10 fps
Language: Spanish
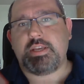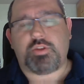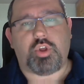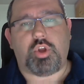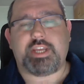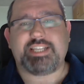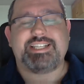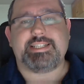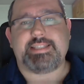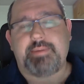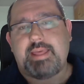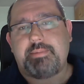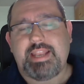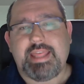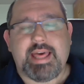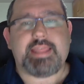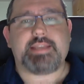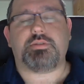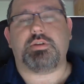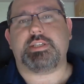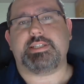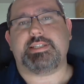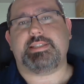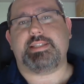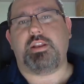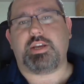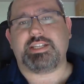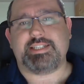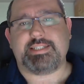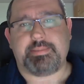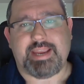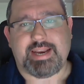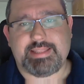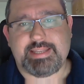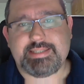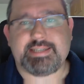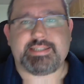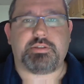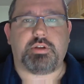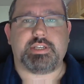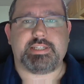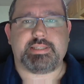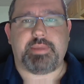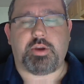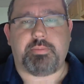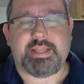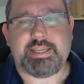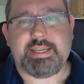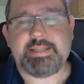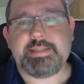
todo lo que es el sistema de habilidades, todo lo que es el sistema de características y todo el sistema de combate.